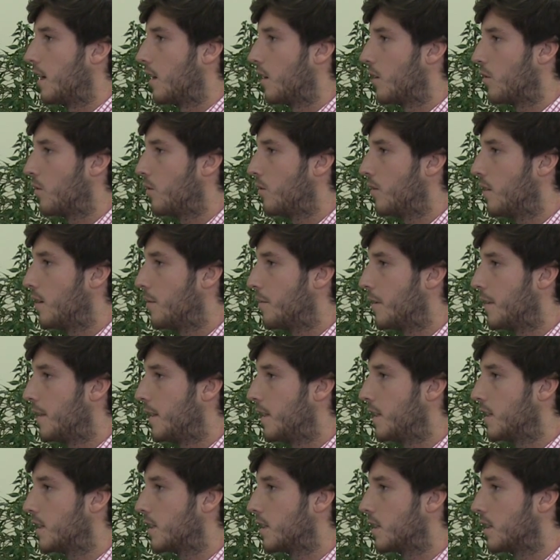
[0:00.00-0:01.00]
En deuxième
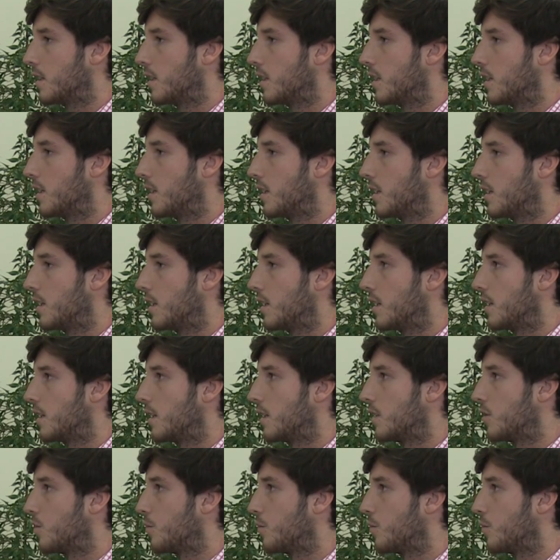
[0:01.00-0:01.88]
année, je